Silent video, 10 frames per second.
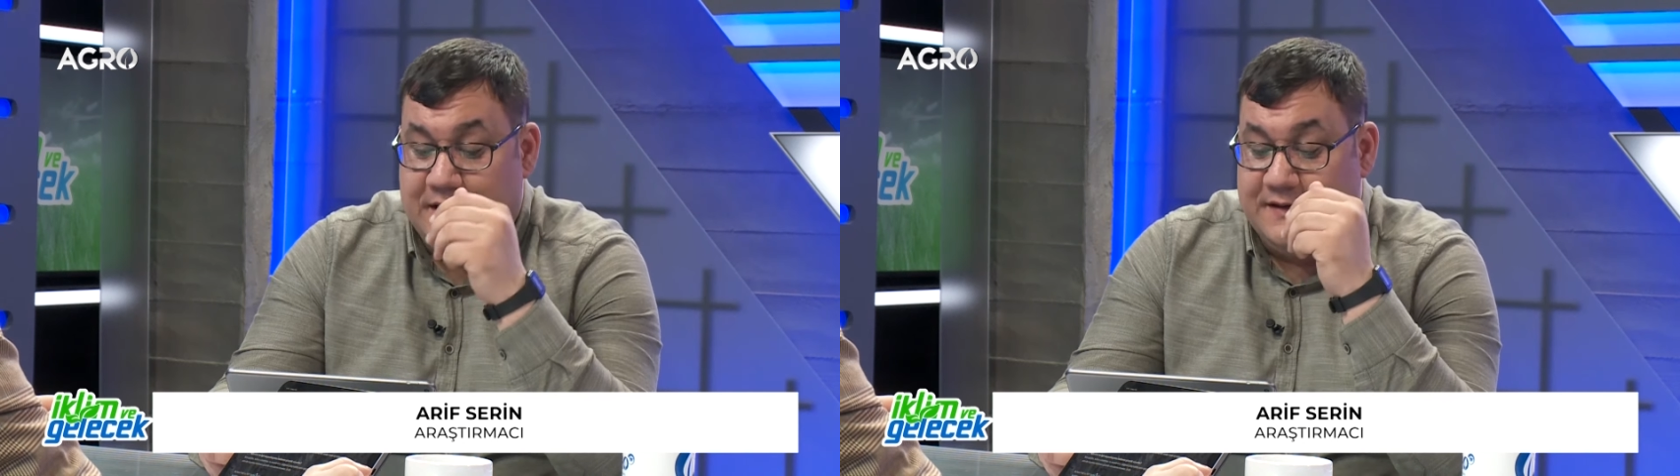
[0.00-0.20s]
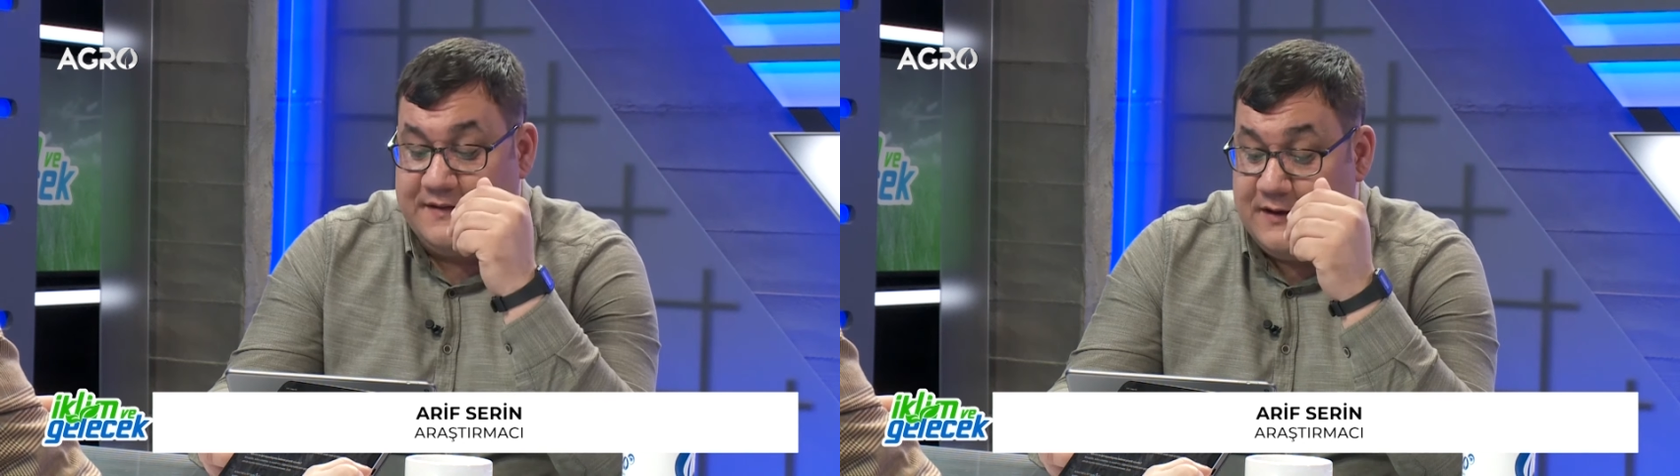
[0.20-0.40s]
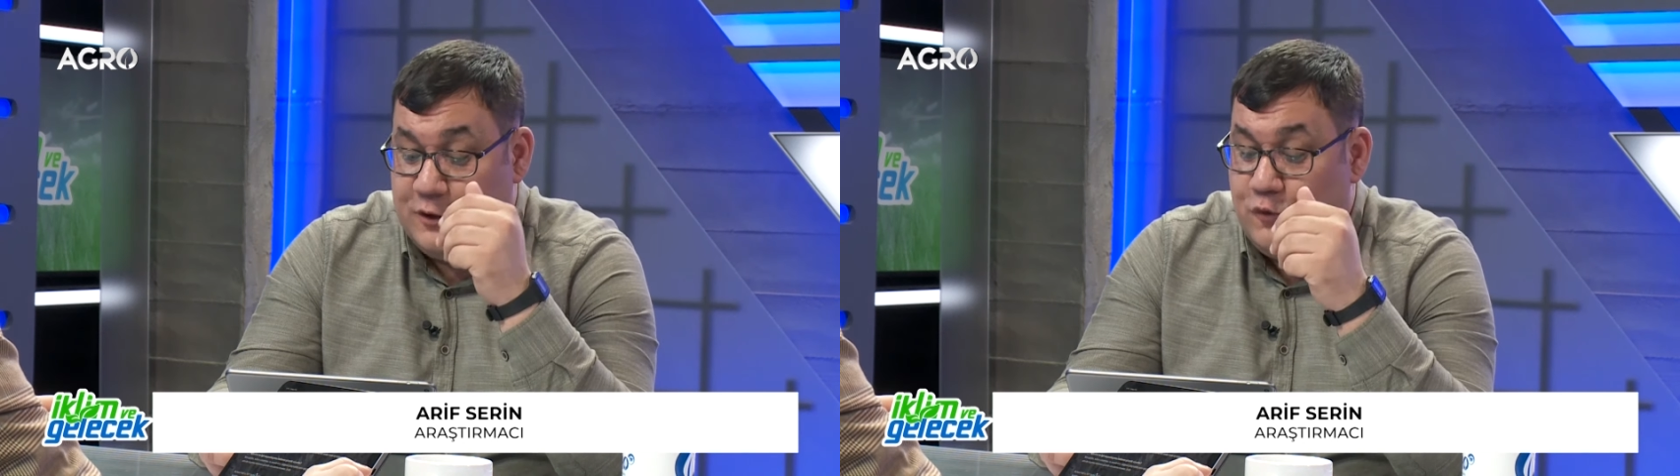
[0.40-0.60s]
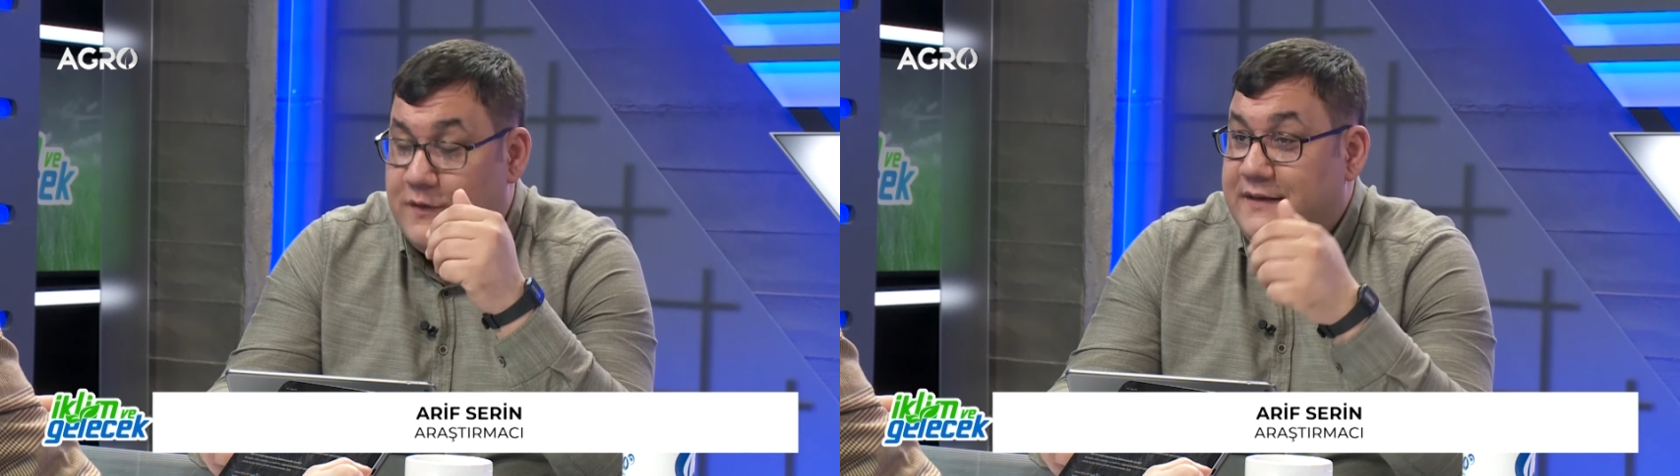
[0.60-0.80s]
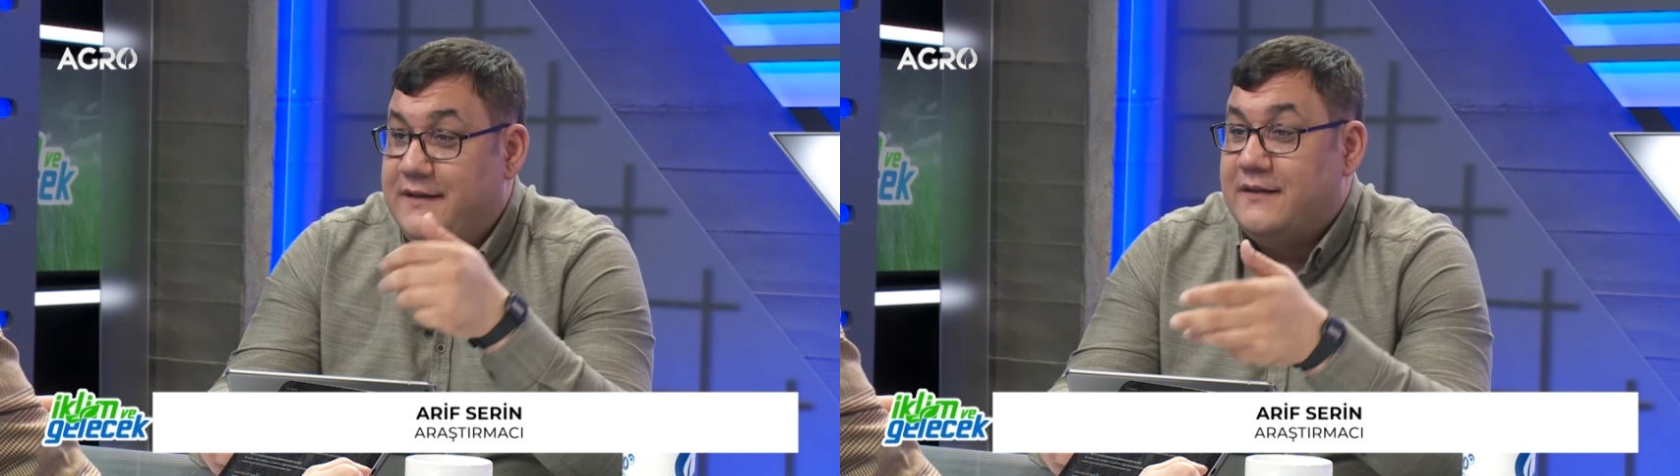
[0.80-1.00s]
Sağlık
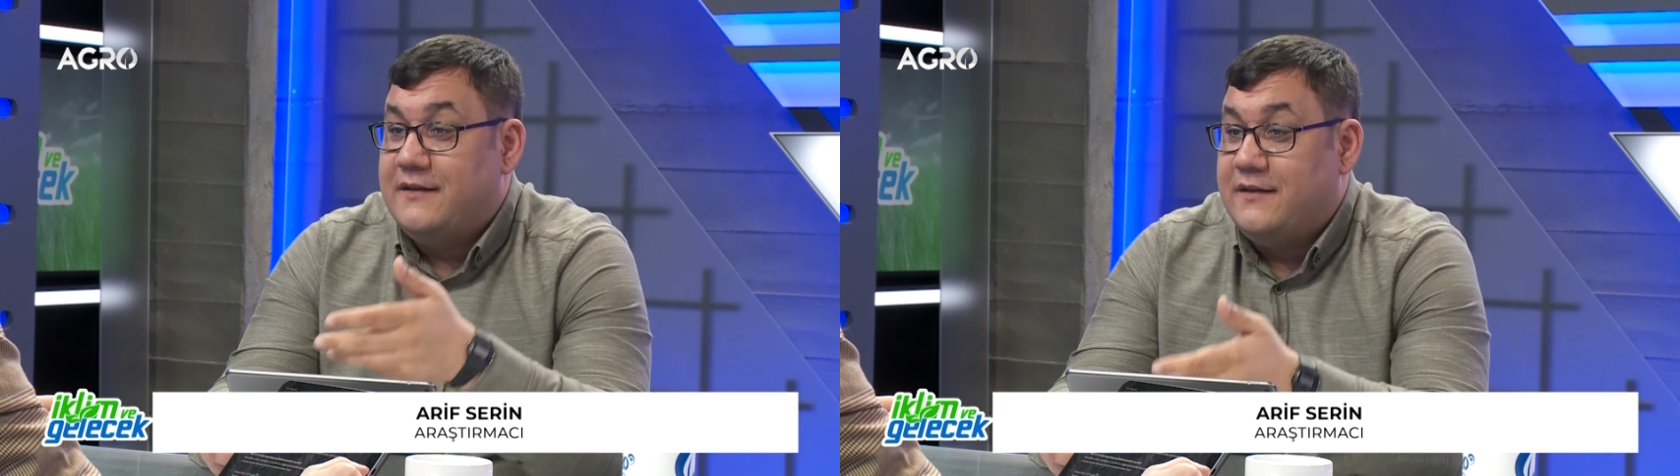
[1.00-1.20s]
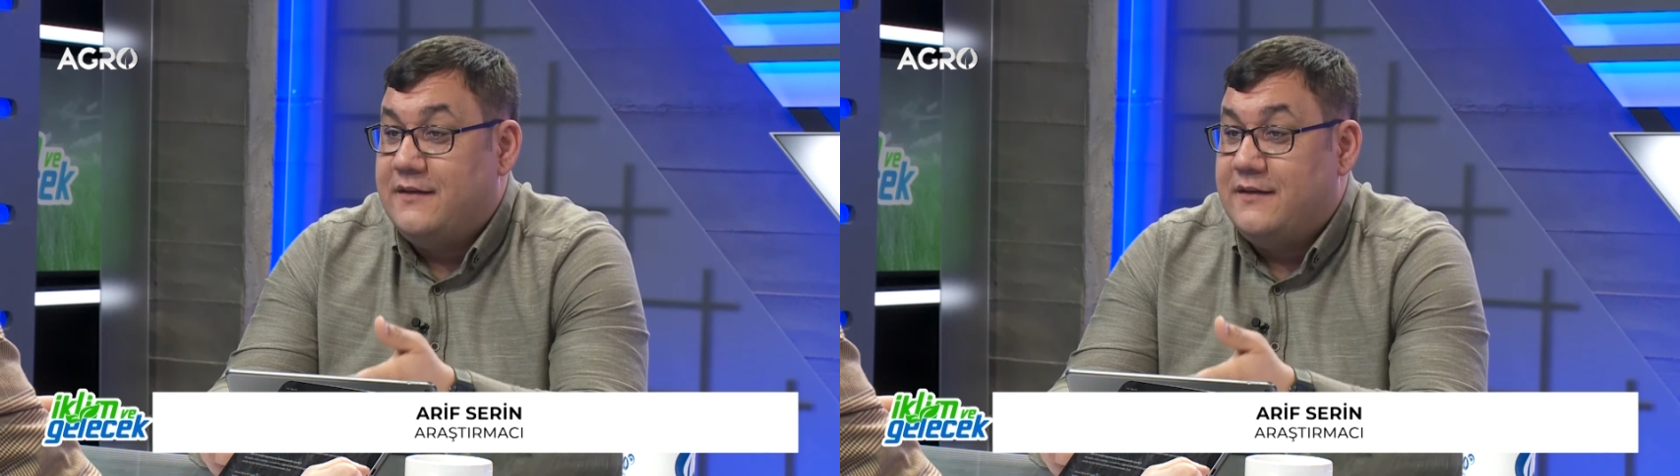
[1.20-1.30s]
güvenliği, e,